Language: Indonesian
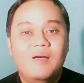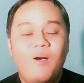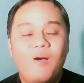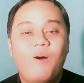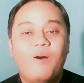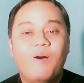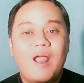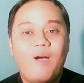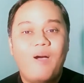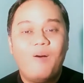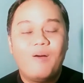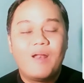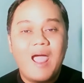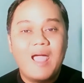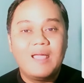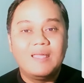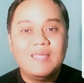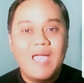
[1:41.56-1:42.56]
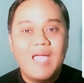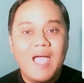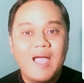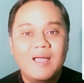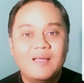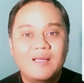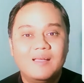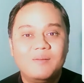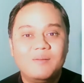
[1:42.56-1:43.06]
orang-orang yang
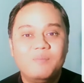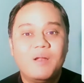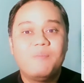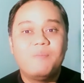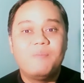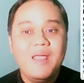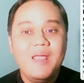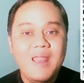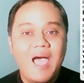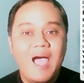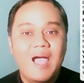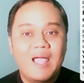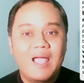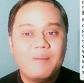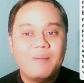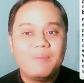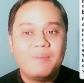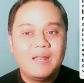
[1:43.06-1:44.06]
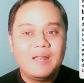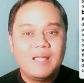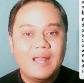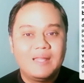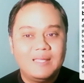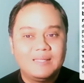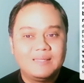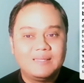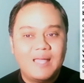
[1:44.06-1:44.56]
berbeda agama dengan
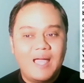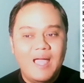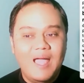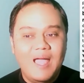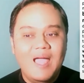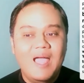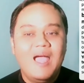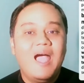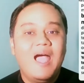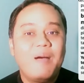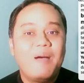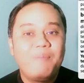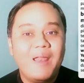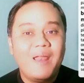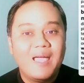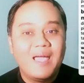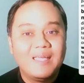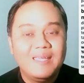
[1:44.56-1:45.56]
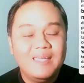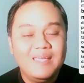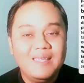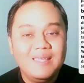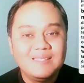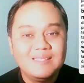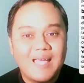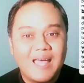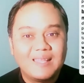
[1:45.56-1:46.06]
kita.
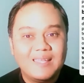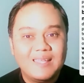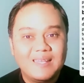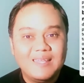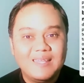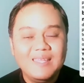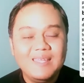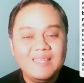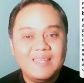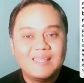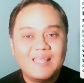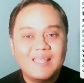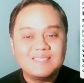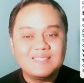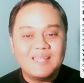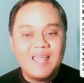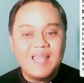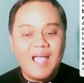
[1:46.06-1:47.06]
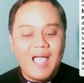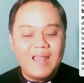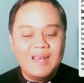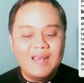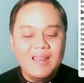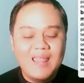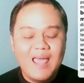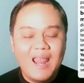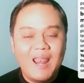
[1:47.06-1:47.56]
Apalagi saat ini kita sedang
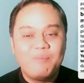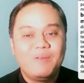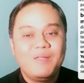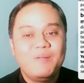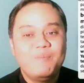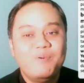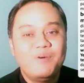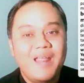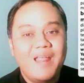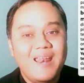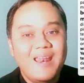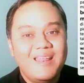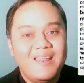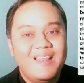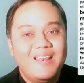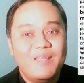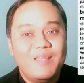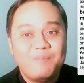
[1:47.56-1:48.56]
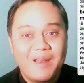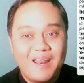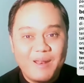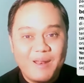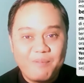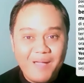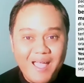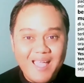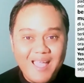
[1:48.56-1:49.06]
ada dalam liburan, liburan
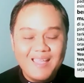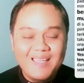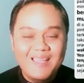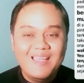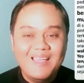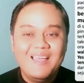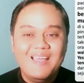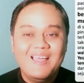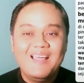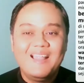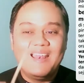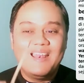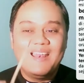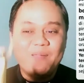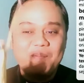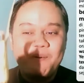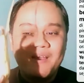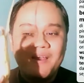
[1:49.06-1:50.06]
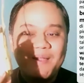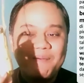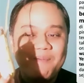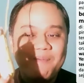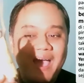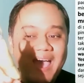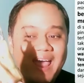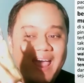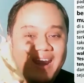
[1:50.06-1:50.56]
apa? Libur
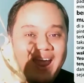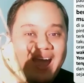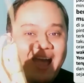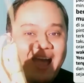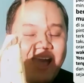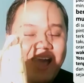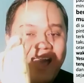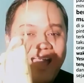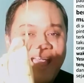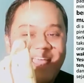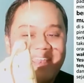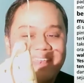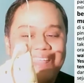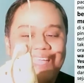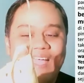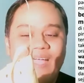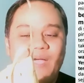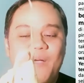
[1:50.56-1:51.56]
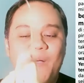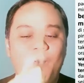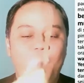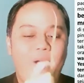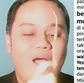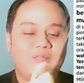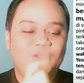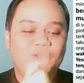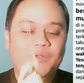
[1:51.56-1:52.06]
lebaran ya.
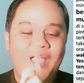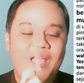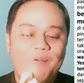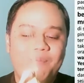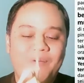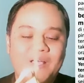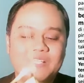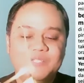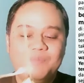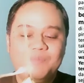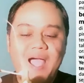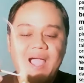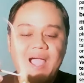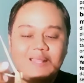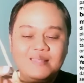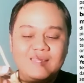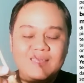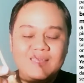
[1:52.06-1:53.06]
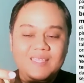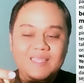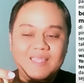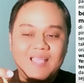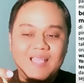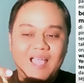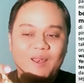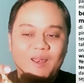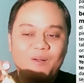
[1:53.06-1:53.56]
Waktu yang pas banget
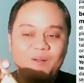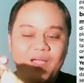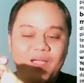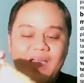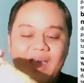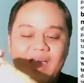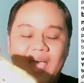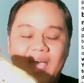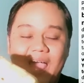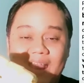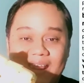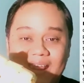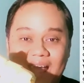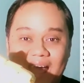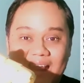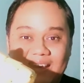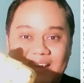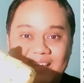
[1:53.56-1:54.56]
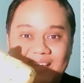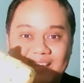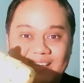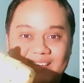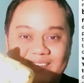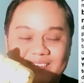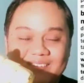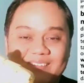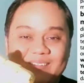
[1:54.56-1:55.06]
nih kalau
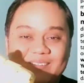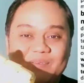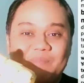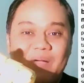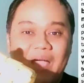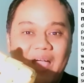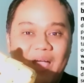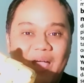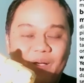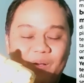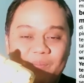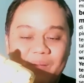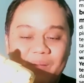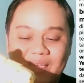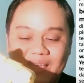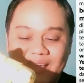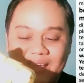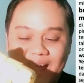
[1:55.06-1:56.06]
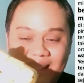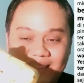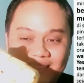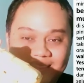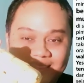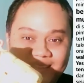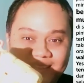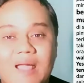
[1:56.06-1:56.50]
adik-adik mau mengingat